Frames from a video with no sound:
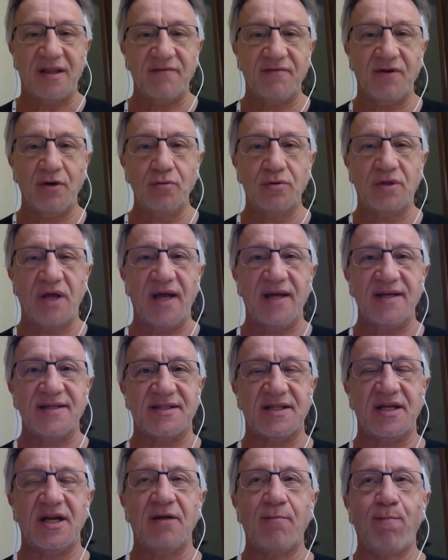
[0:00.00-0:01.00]
in valuta
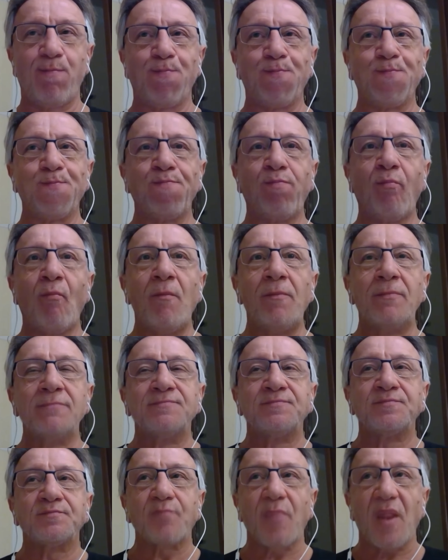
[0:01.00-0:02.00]
estera
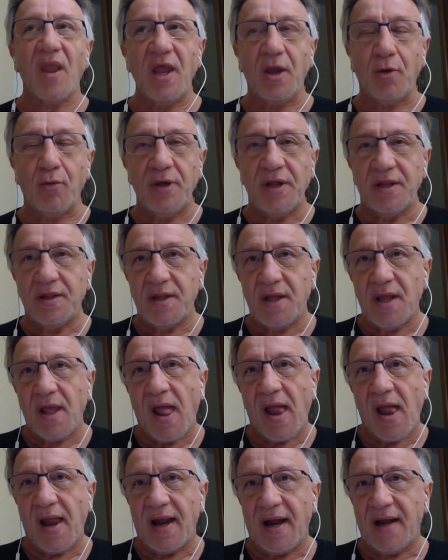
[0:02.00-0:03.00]
e quindi
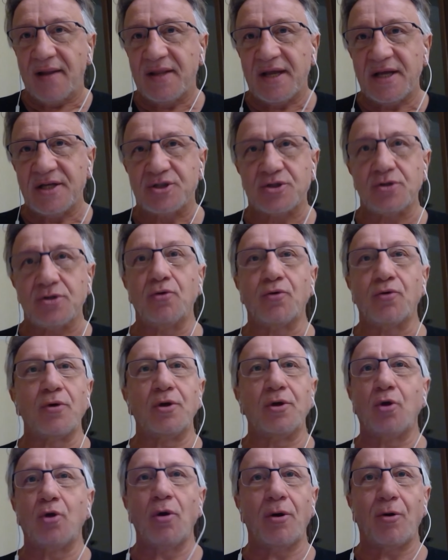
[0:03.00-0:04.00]
eh, adesso loro il
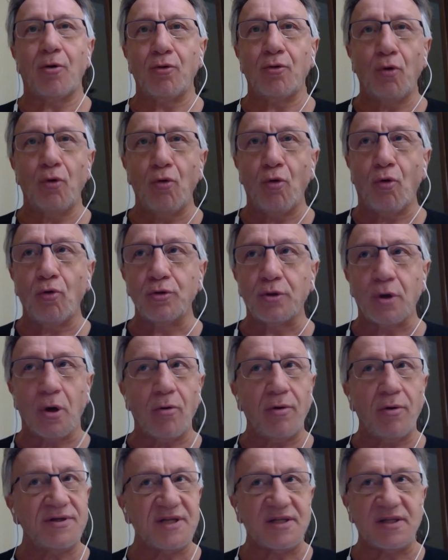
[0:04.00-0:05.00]
dollaro non lo
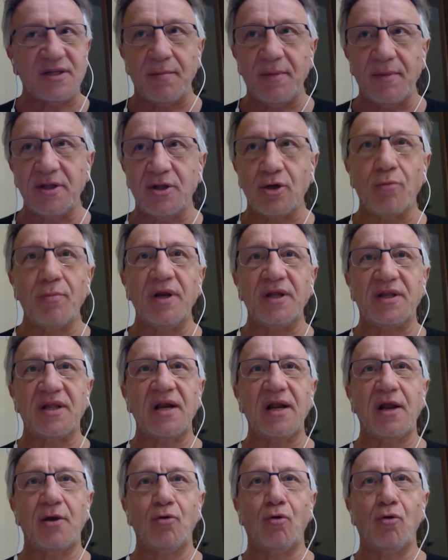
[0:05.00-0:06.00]
controllano esattamente come
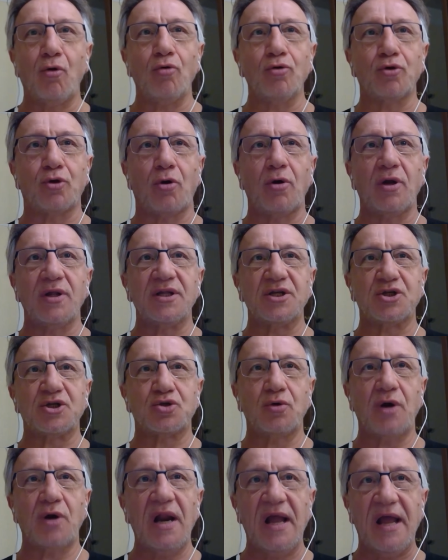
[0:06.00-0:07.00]
l'Italia non controlla da
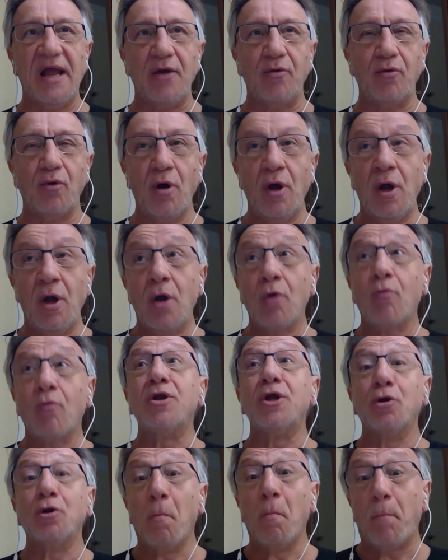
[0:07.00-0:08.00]
sola l'euro,
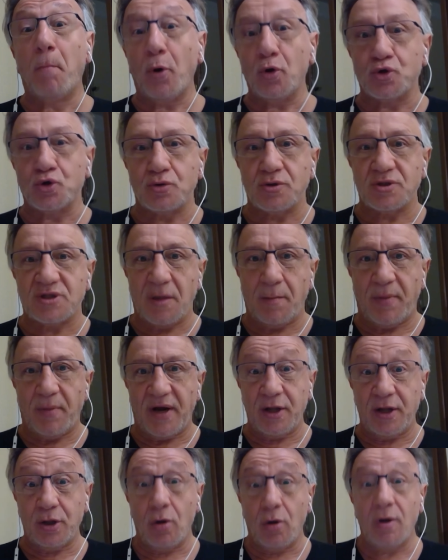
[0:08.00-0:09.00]
quindi non possono
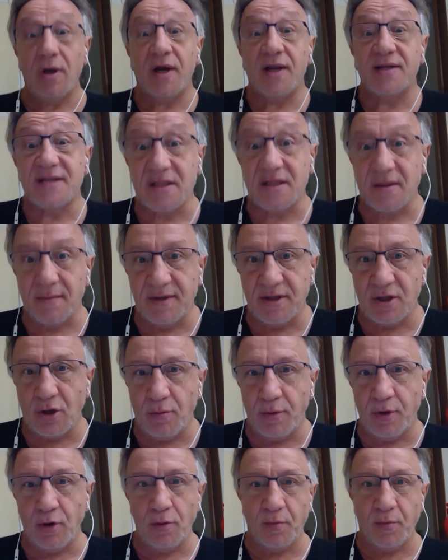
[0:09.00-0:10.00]
stampare dollari esattamente
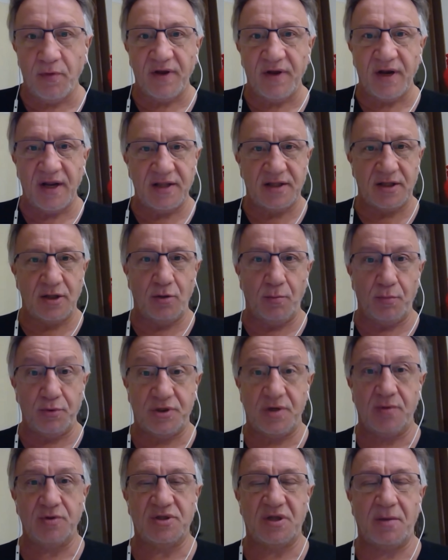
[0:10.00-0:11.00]
come noi poveretti non
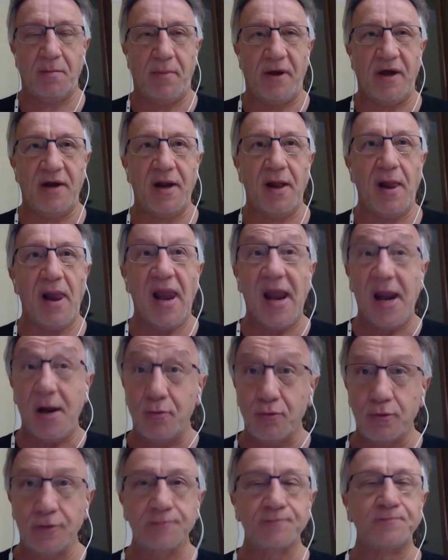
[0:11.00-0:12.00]
possiamo stampare
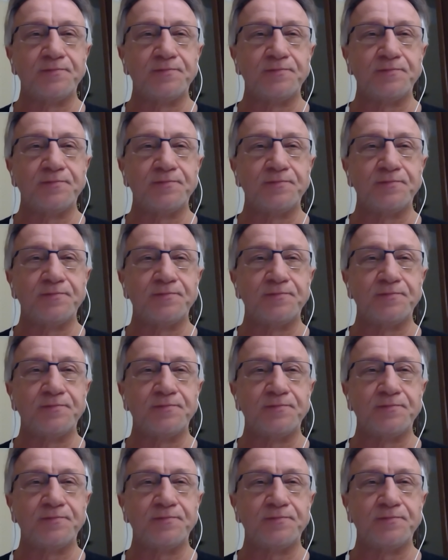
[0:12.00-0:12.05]
euro.